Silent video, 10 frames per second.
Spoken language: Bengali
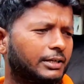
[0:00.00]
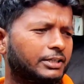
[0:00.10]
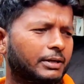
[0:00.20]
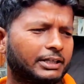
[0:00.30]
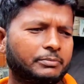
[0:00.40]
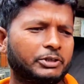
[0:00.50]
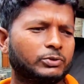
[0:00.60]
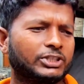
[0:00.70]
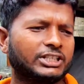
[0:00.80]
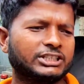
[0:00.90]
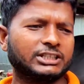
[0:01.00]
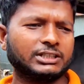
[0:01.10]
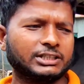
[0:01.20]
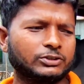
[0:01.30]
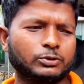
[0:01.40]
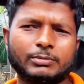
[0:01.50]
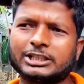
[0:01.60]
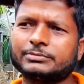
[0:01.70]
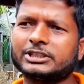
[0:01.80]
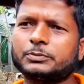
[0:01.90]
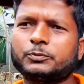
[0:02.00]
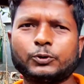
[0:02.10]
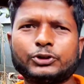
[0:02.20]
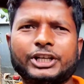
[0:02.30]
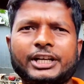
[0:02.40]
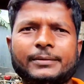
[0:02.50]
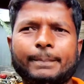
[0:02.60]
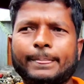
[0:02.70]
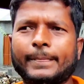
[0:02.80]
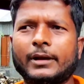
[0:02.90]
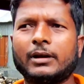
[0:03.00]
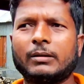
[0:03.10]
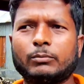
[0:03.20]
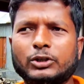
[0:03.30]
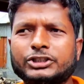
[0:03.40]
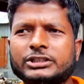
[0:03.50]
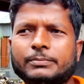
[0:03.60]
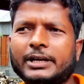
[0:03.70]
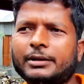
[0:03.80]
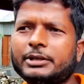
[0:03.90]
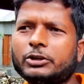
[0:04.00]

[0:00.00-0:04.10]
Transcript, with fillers: যে একটা ভিডিও ছাড়ছি কিন্তু মাঝে মাঝে ফোন দেয় হ্যাঁ। বলছে যে ভাই আমি